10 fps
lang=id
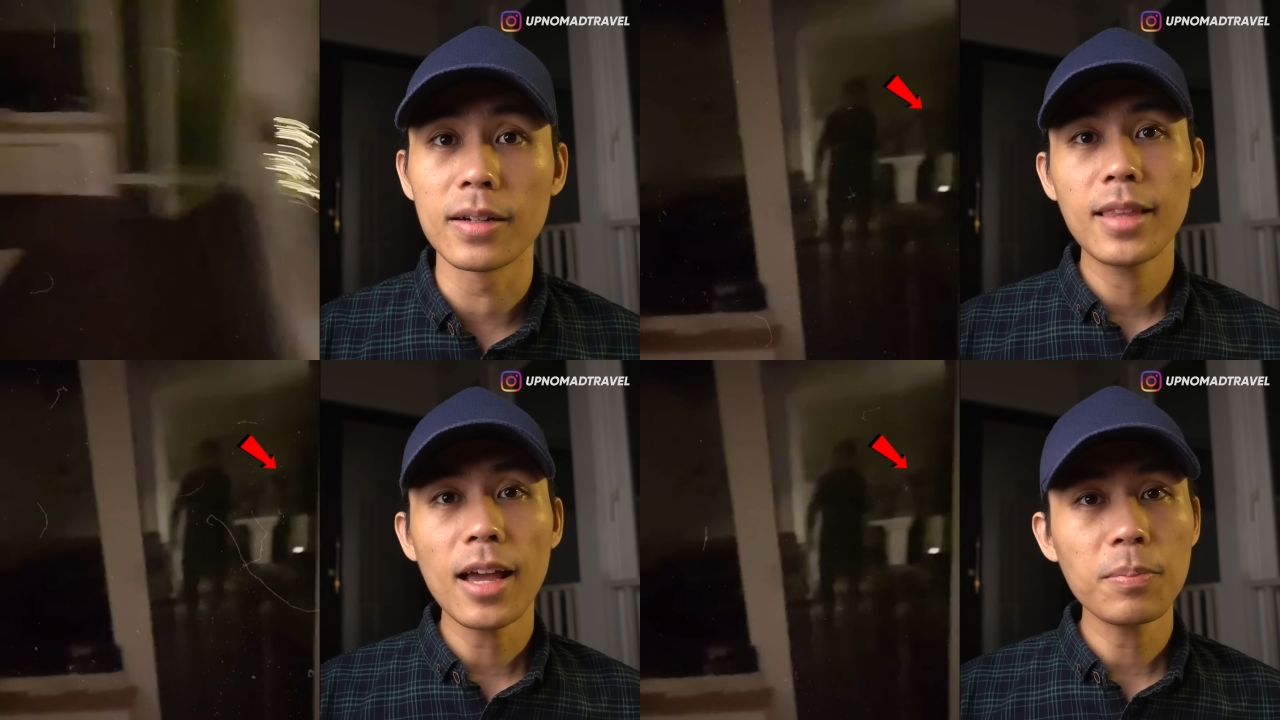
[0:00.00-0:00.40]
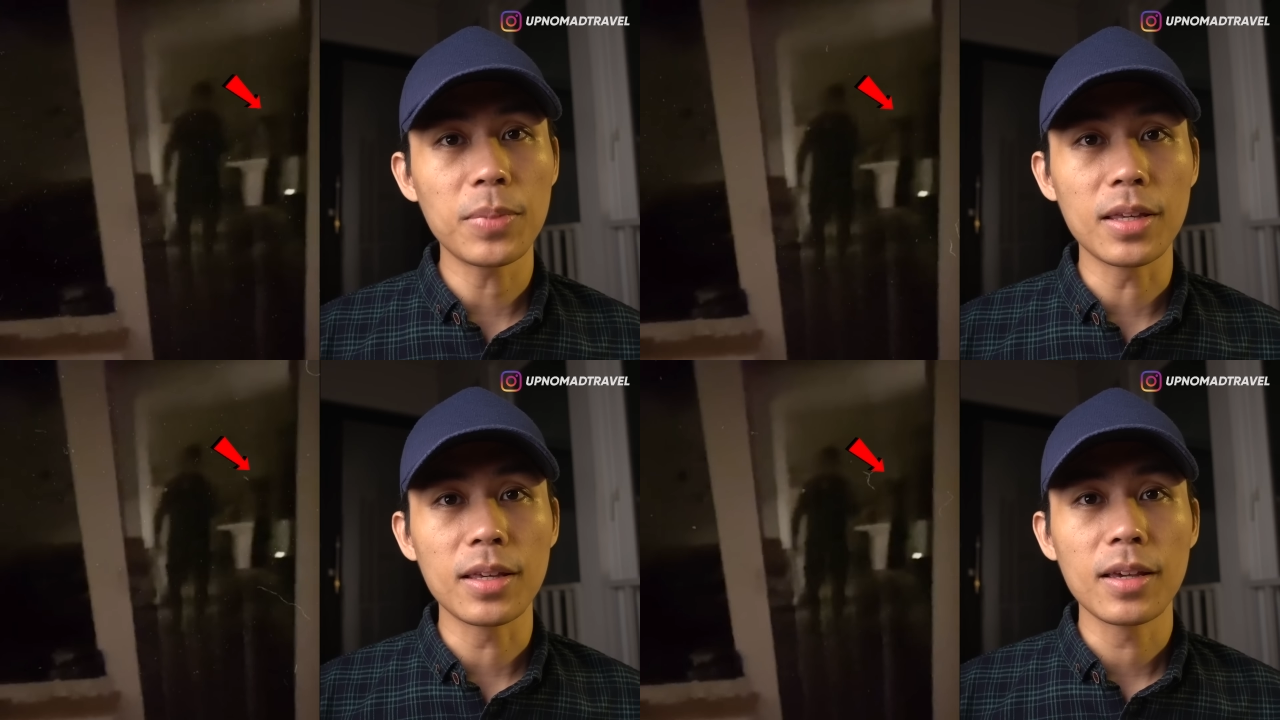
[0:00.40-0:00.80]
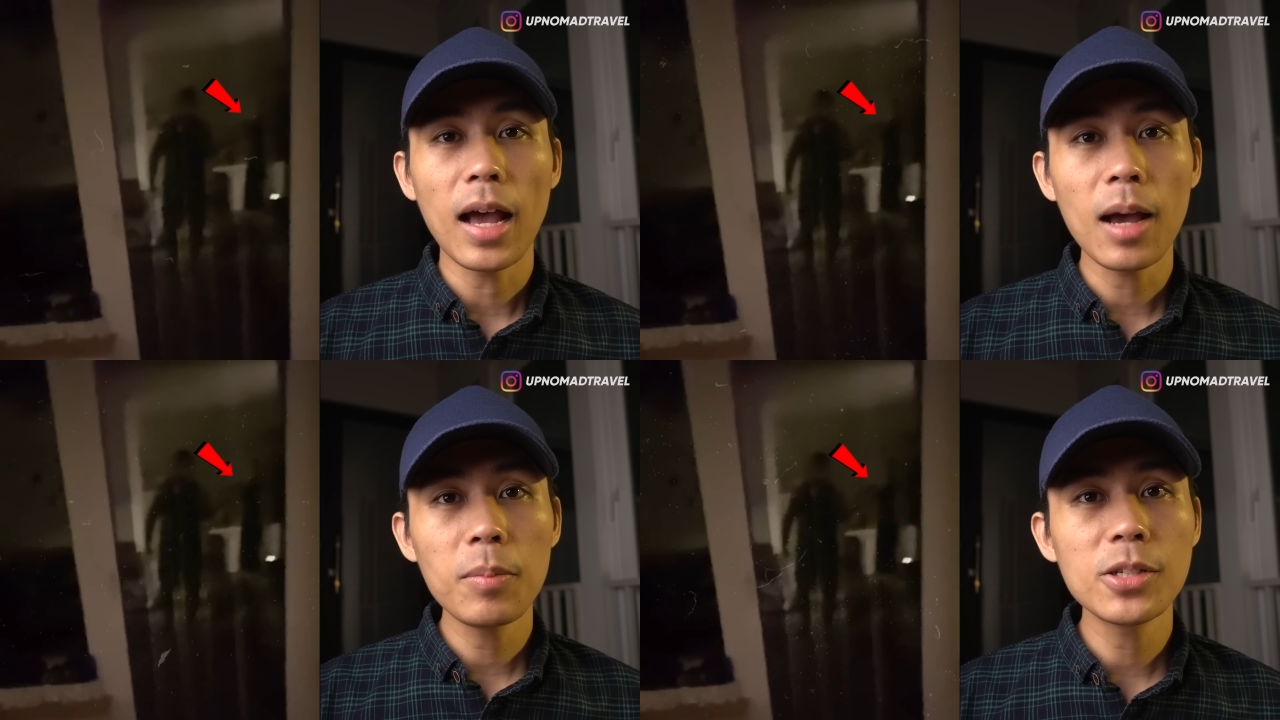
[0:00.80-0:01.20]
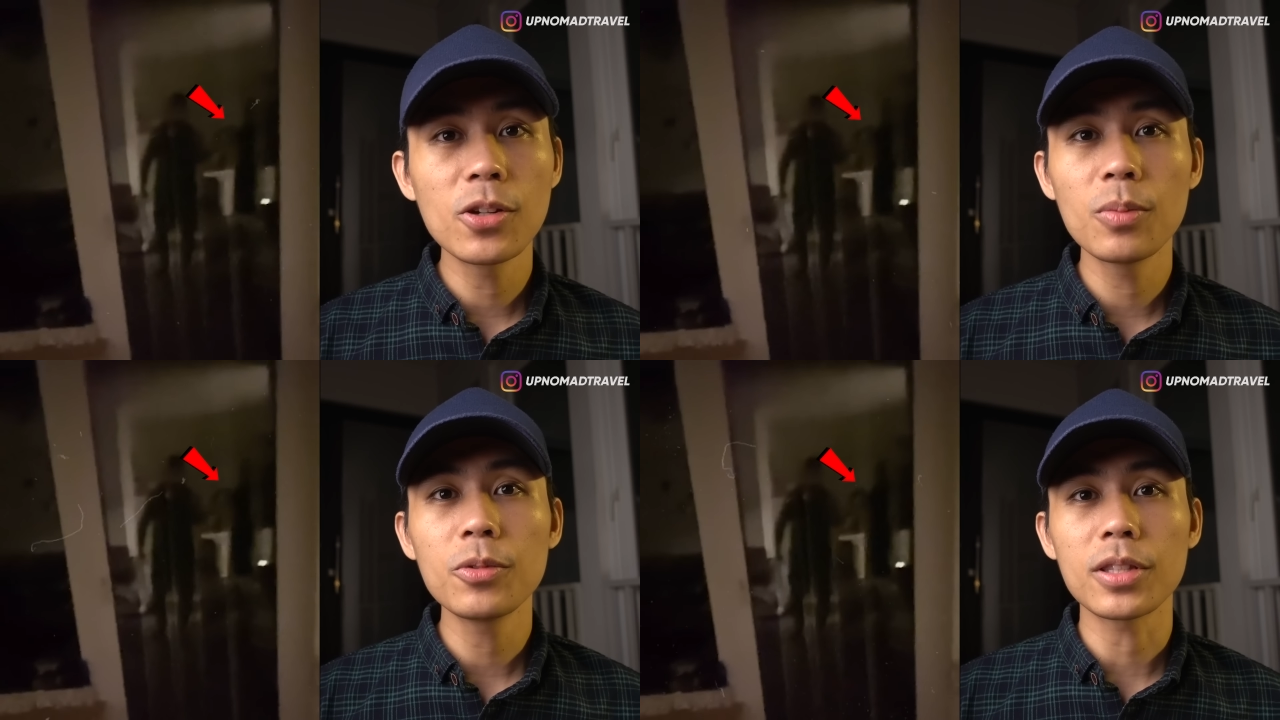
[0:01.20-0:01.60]
Tapi, abis
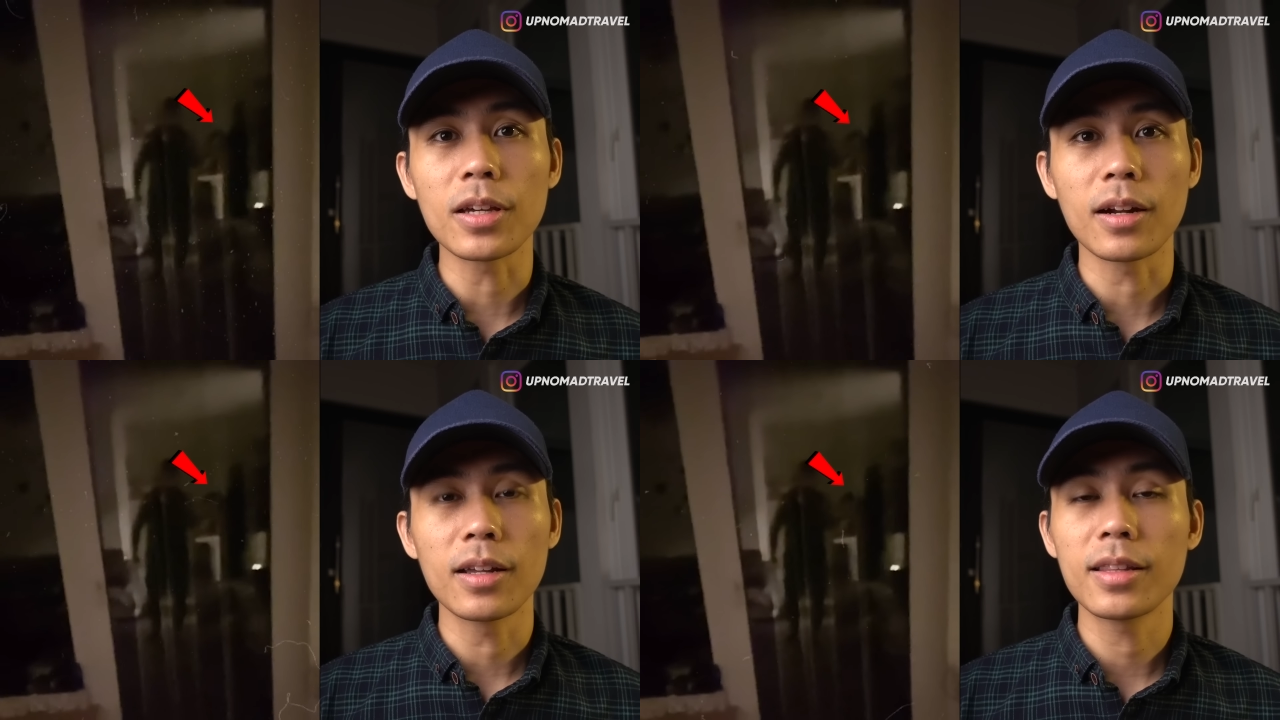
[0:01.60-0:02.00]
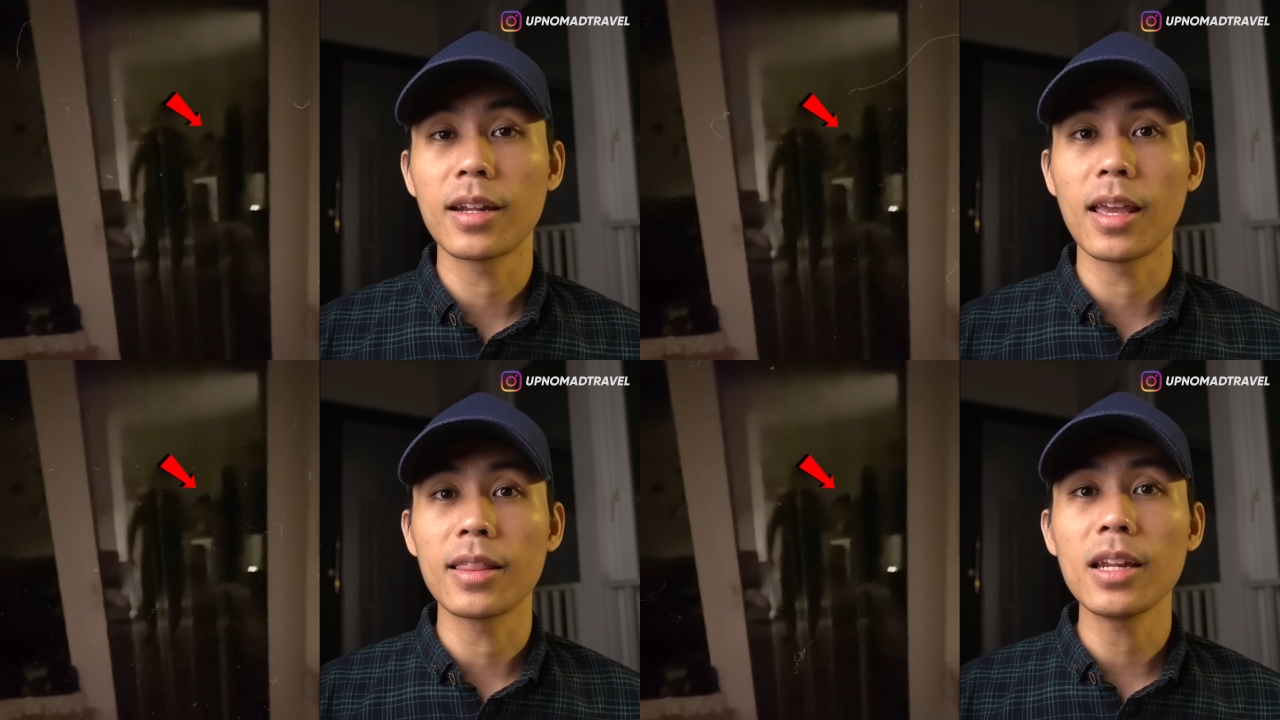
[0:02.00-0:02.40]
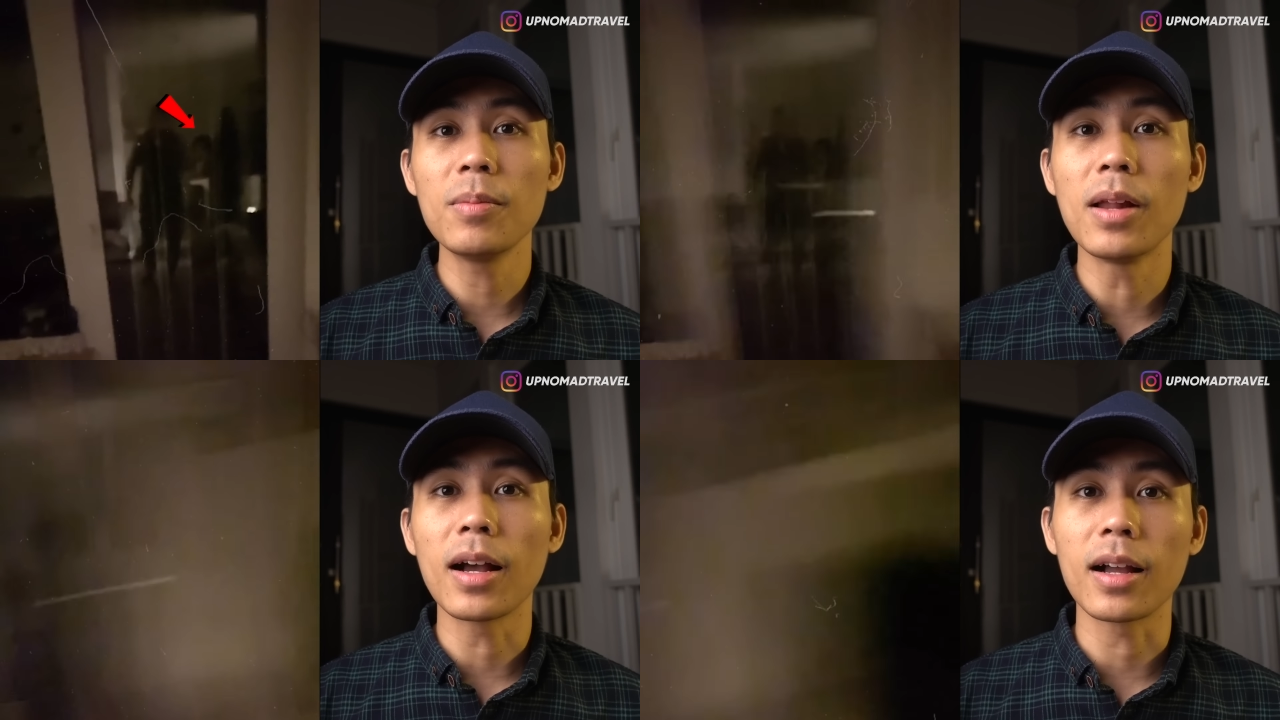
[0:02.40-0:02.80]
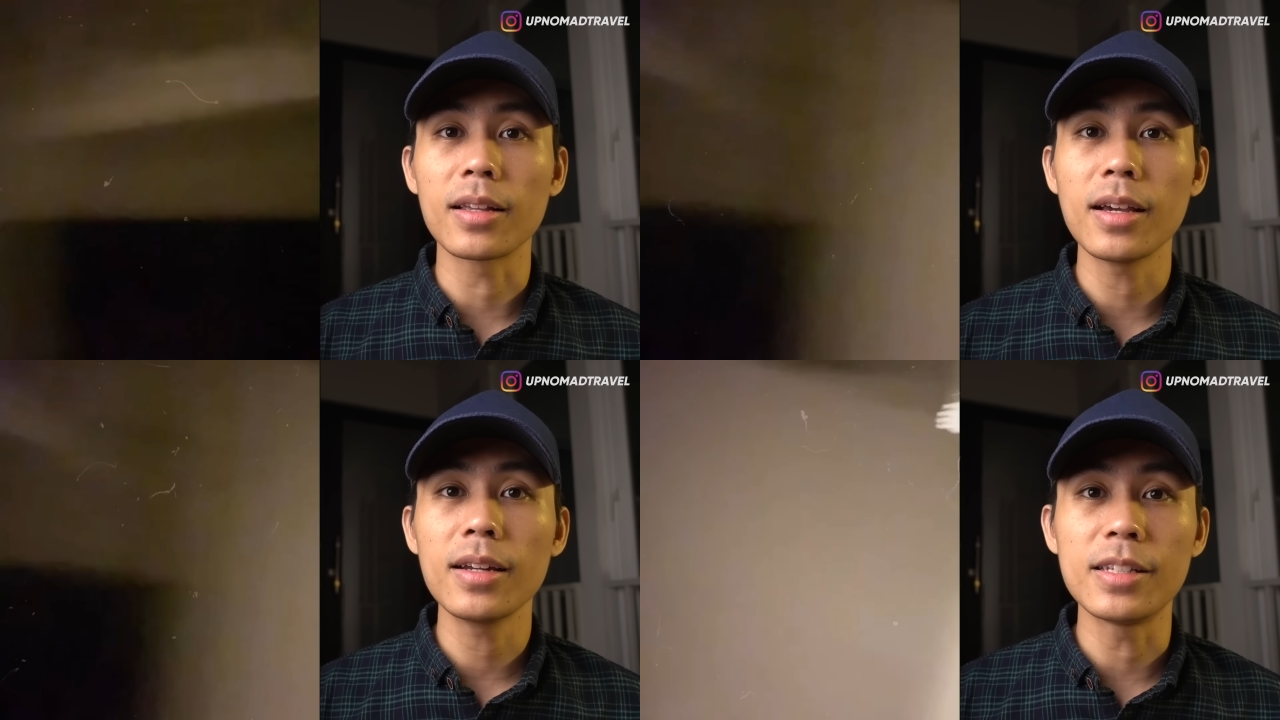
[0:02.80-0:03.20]
Doi muter, ternyata di
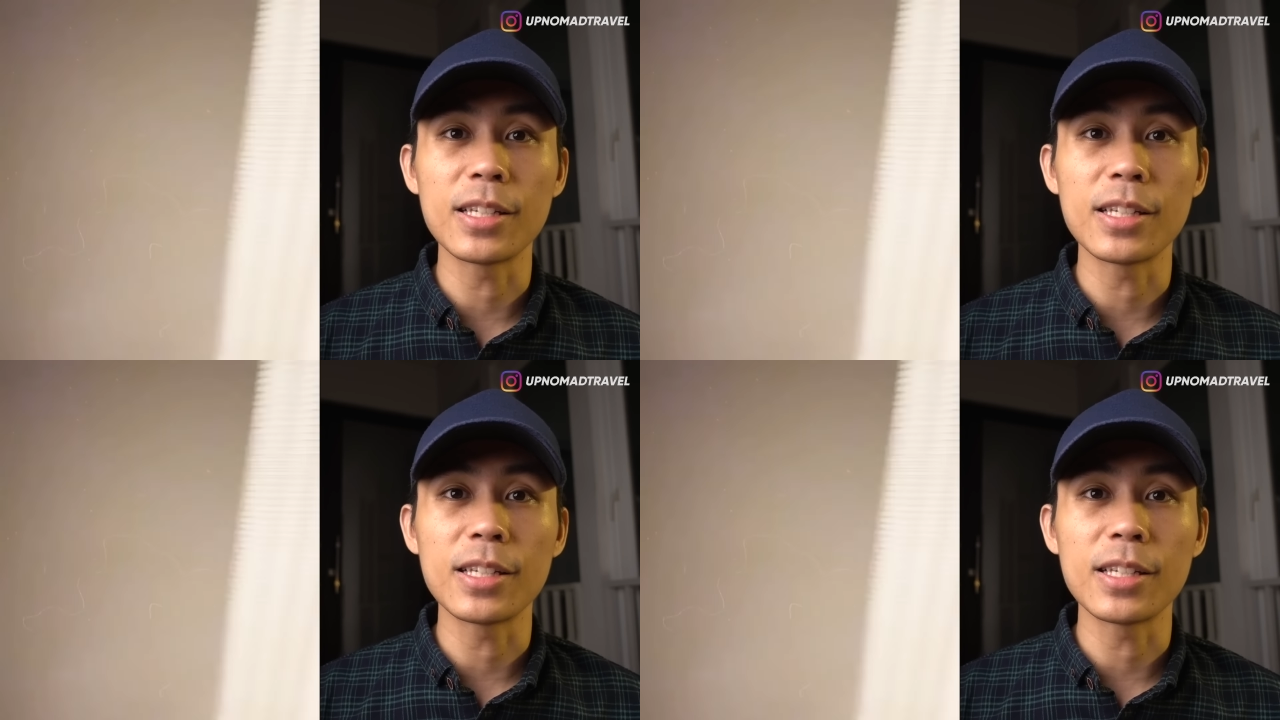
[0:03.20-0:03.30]
belakangnya di